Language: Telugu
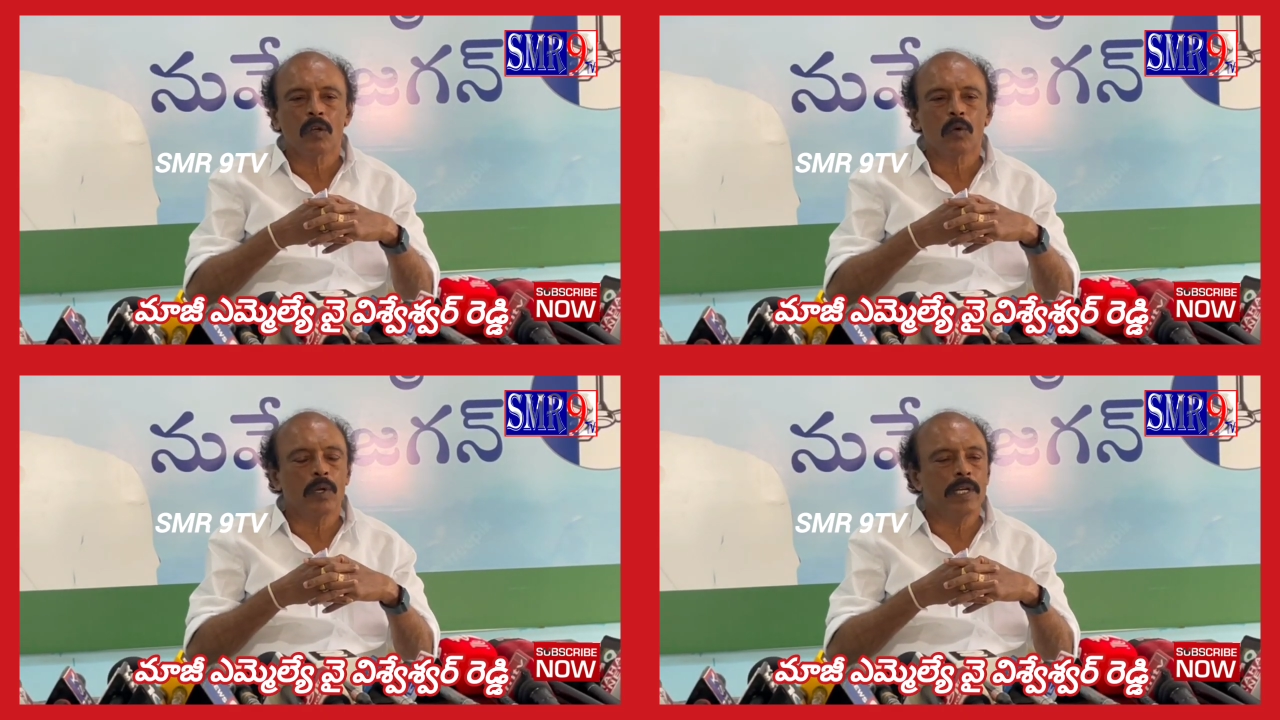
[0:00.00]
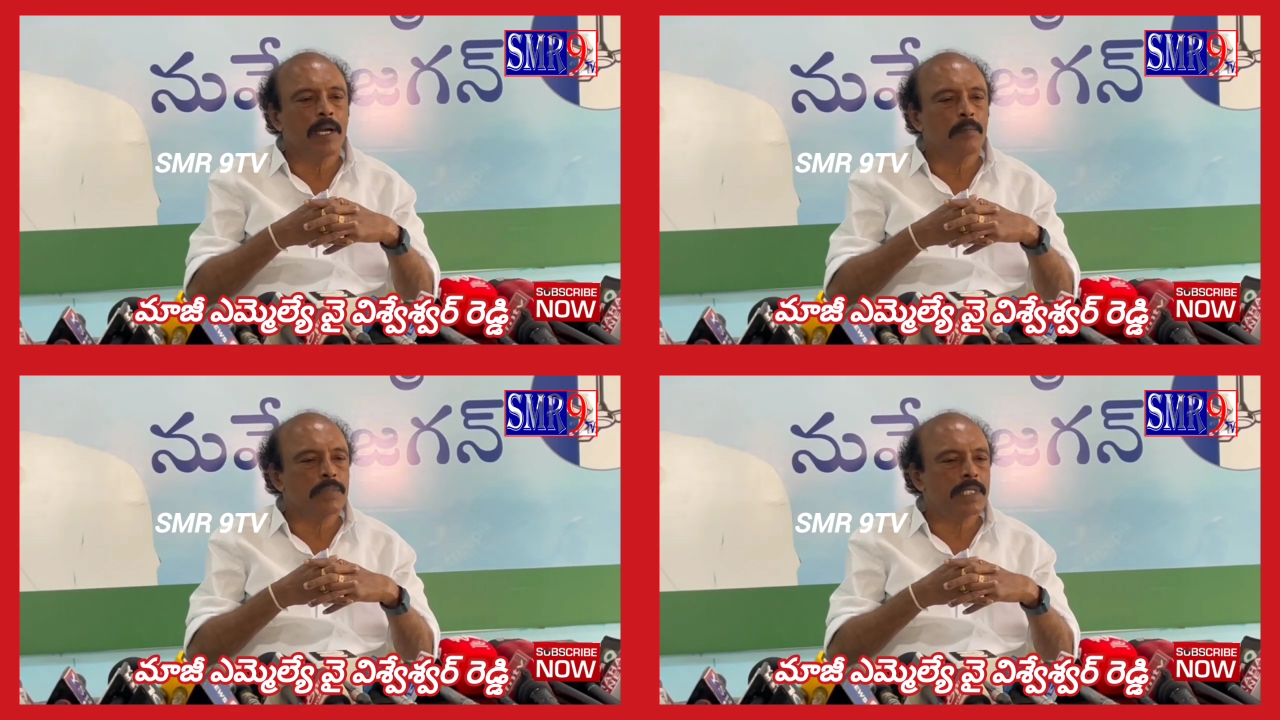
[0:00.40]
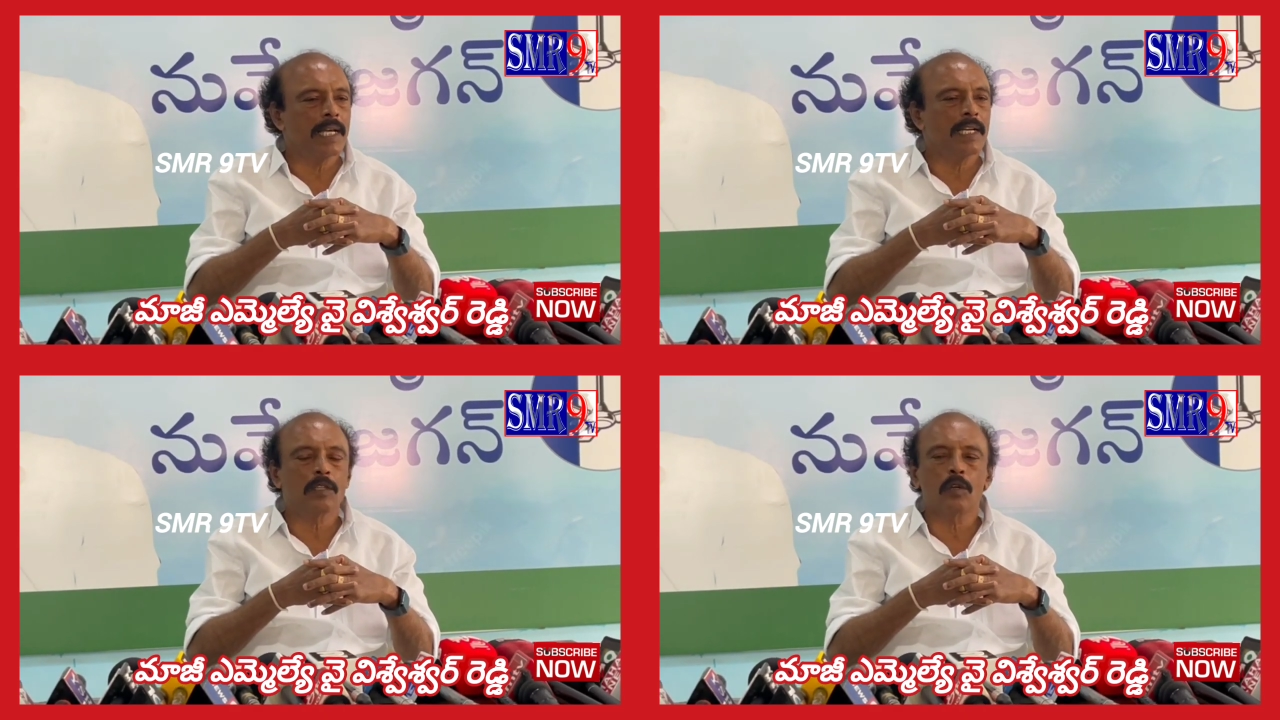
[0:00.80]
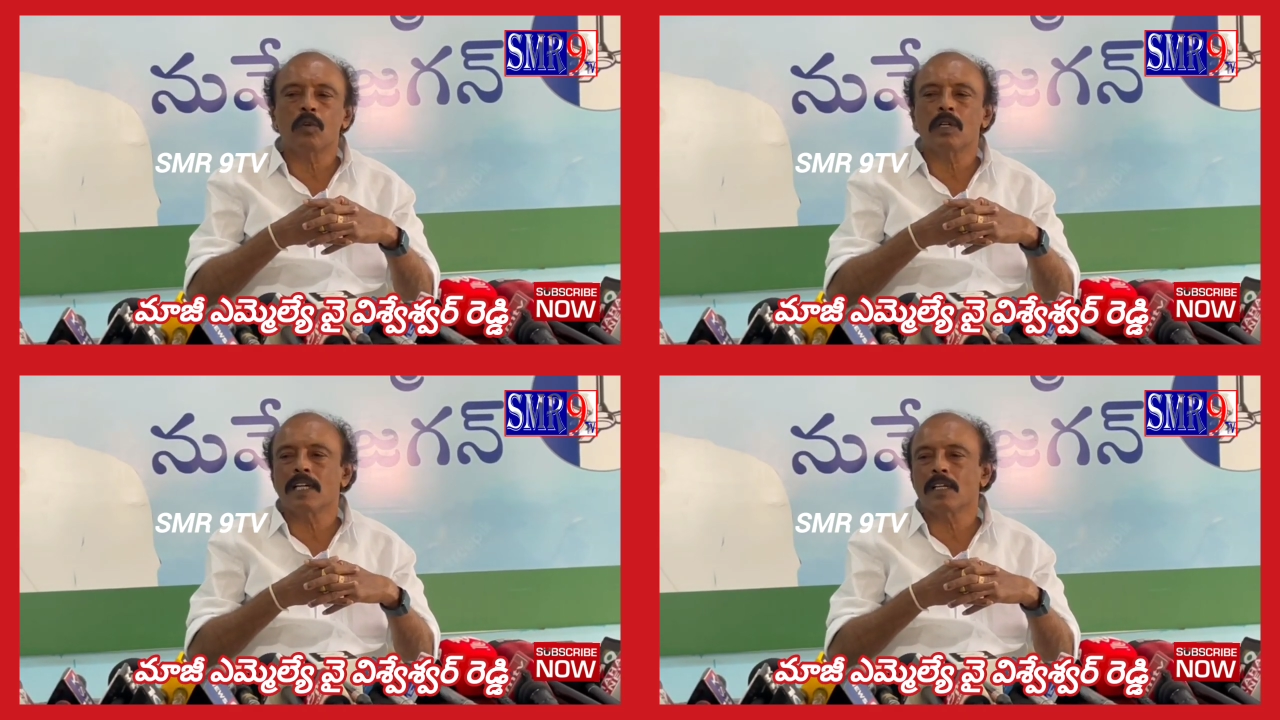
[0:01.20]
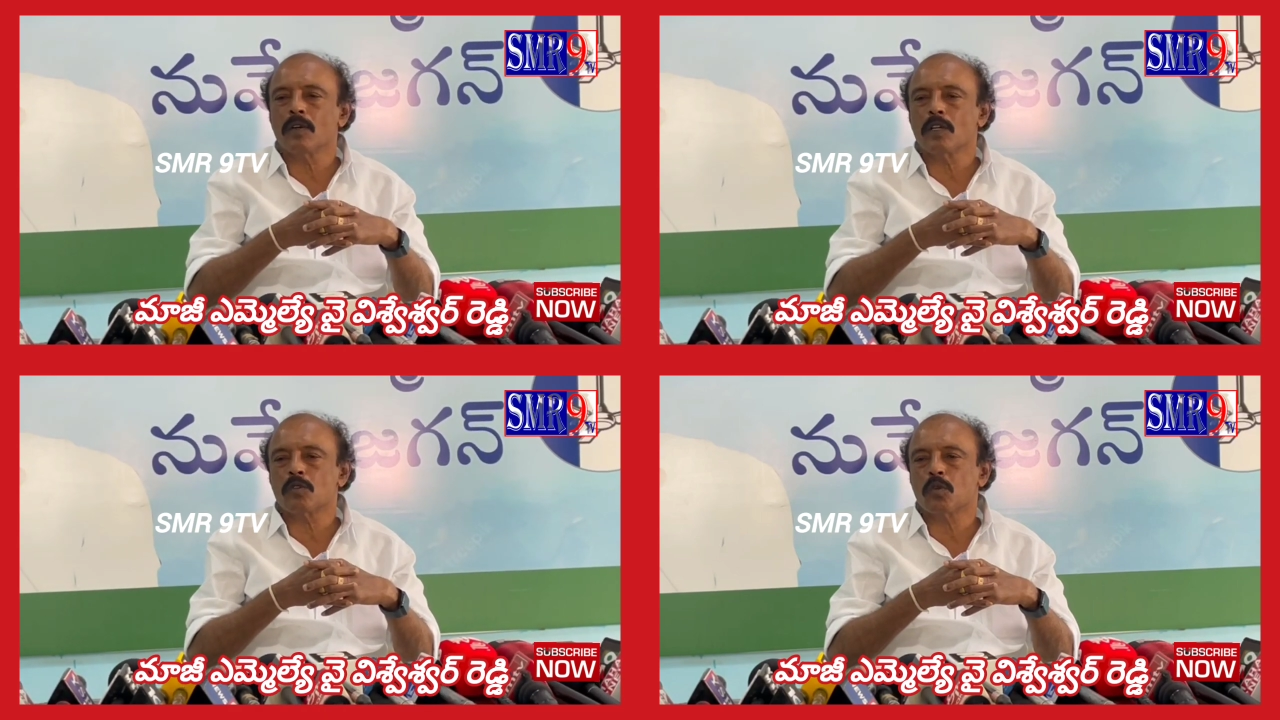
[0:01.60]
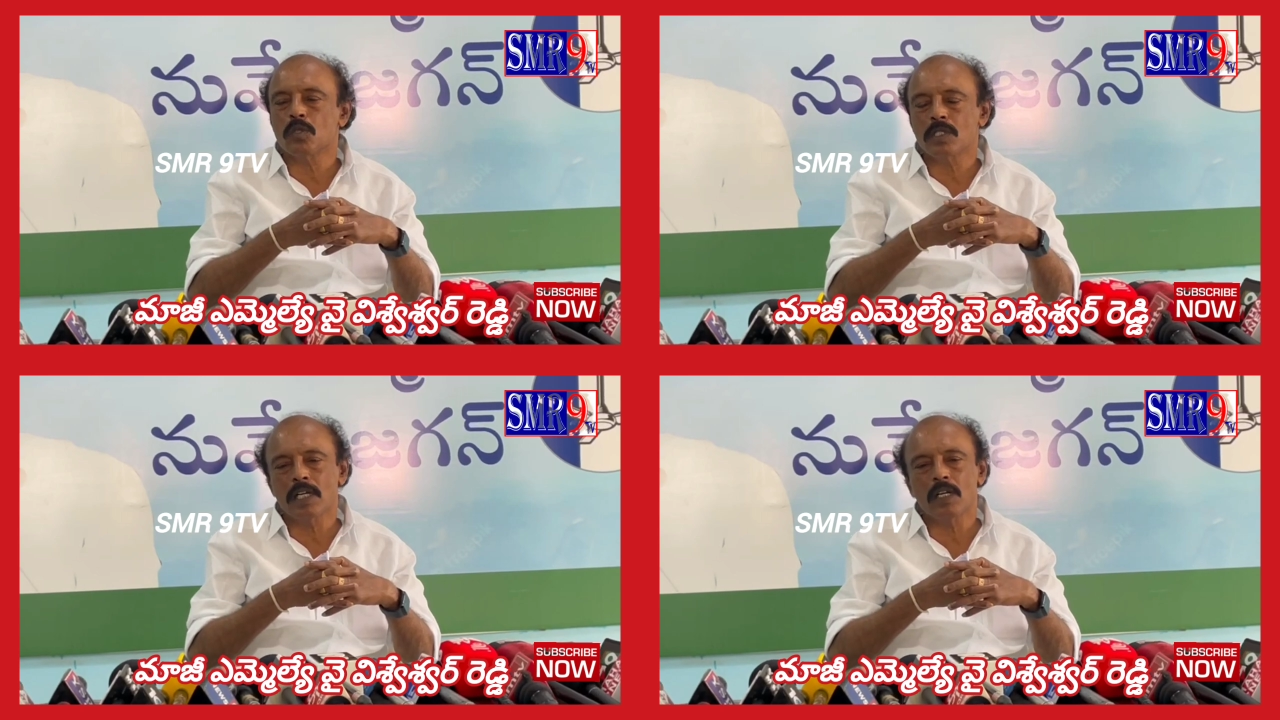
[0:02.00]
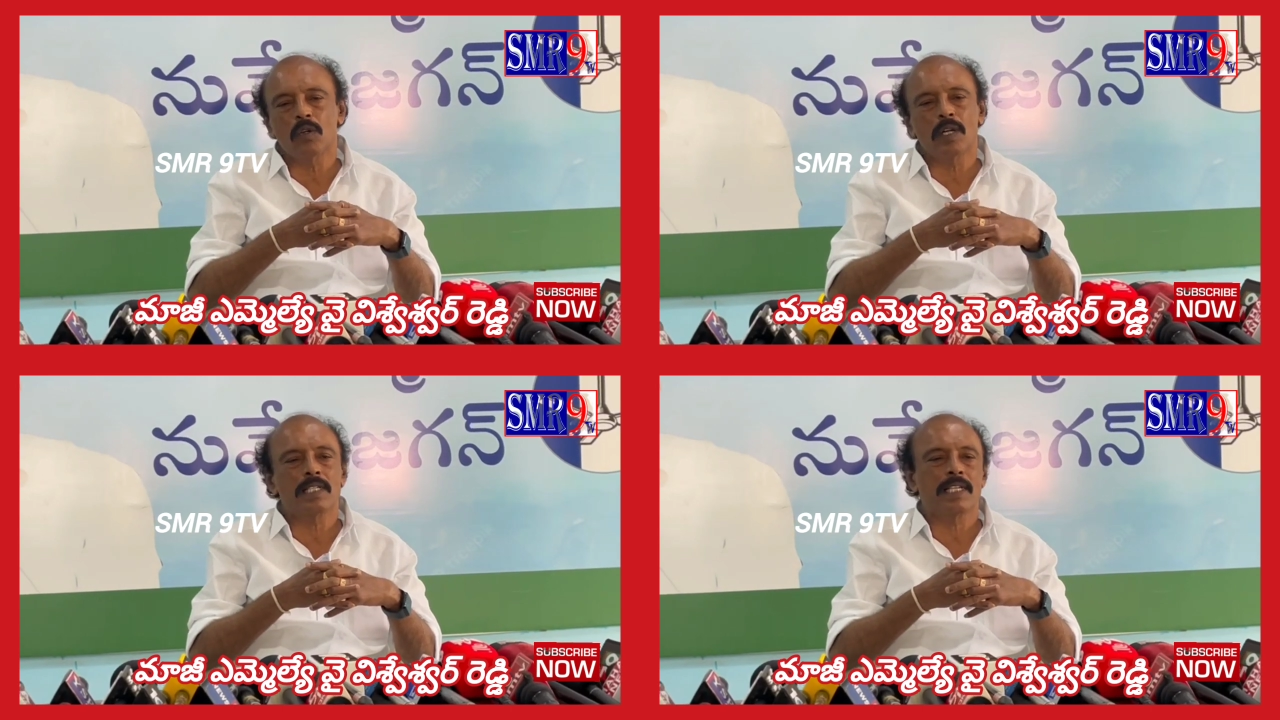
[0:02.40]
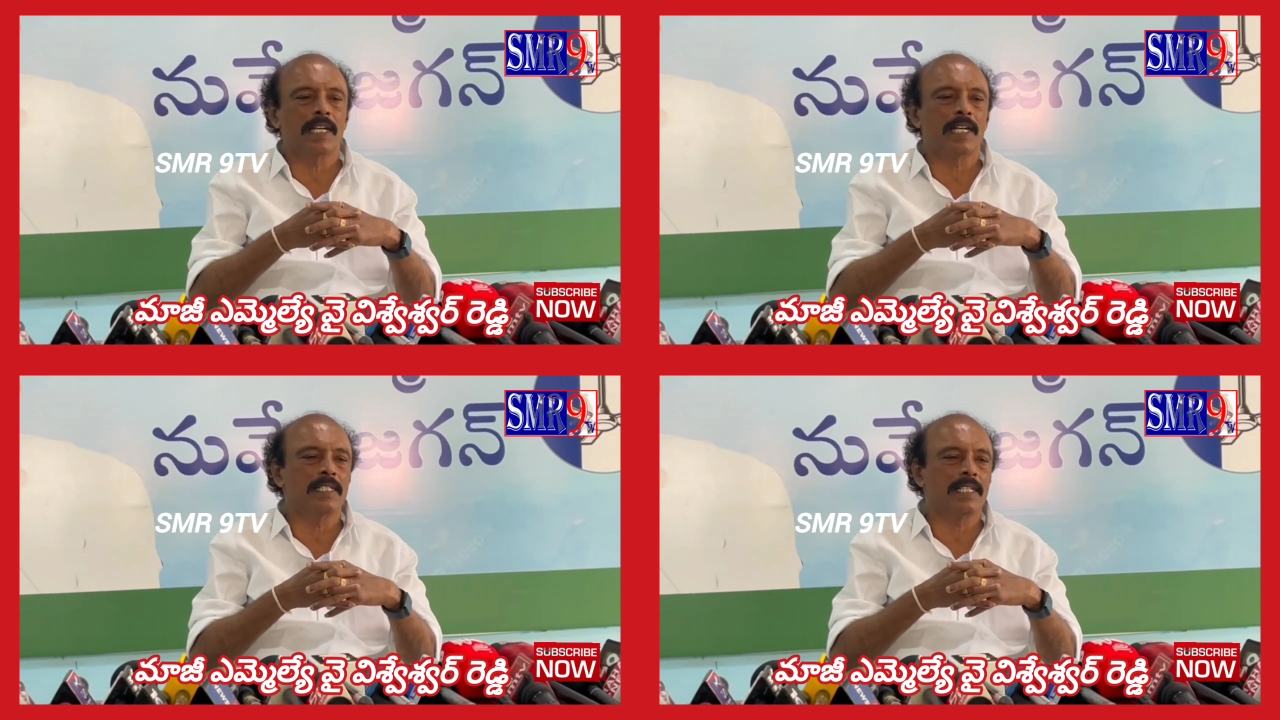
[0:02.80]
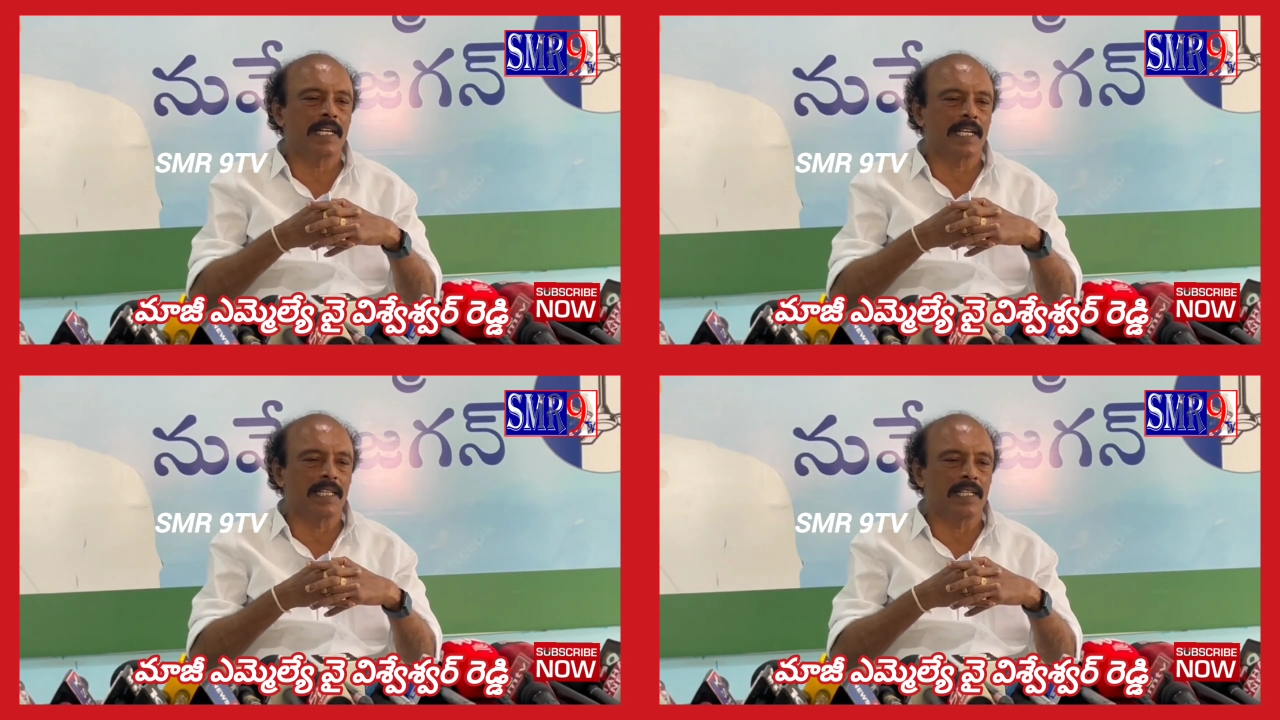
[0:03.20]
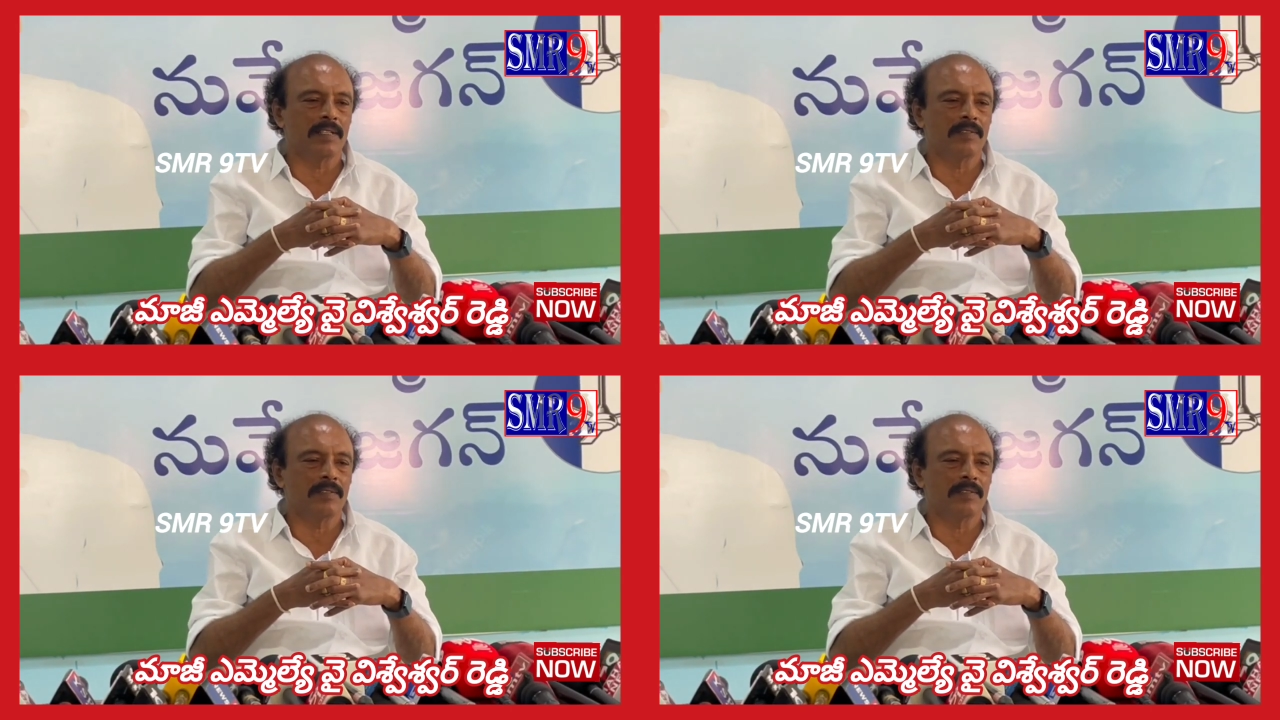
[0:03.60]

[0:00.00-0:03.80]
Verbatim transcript: కొన్ని అంశాలతో కూడినటువంటి సూచనలు కూడా చేయడం జరిగింది